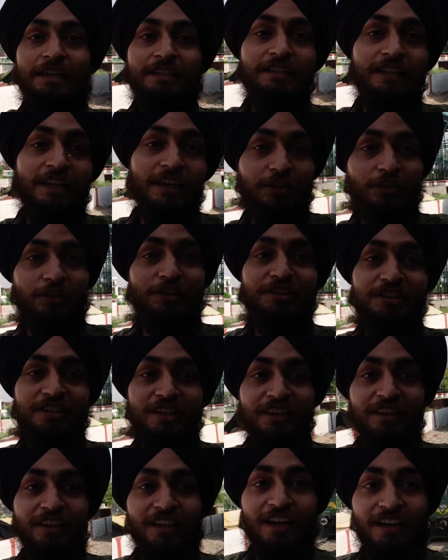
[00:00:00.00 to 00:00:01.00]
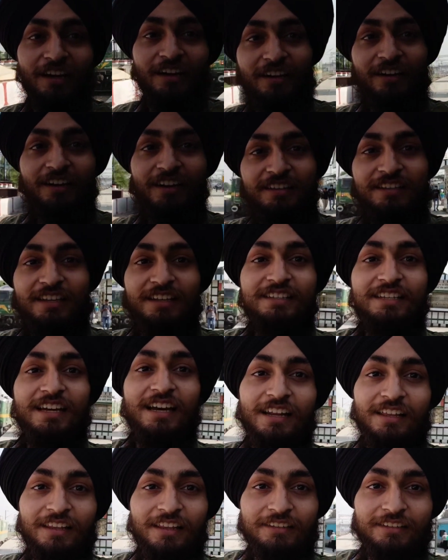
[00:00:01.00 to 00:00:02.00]
गाइज ये तो इंजन था इंजन जा
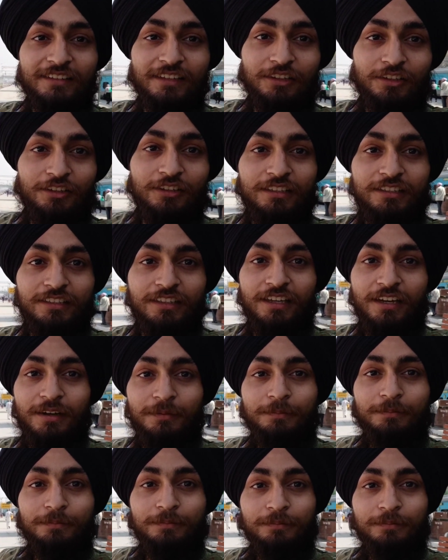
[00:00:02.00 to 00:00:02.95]
रहा देख सकते हो जैसे कि आप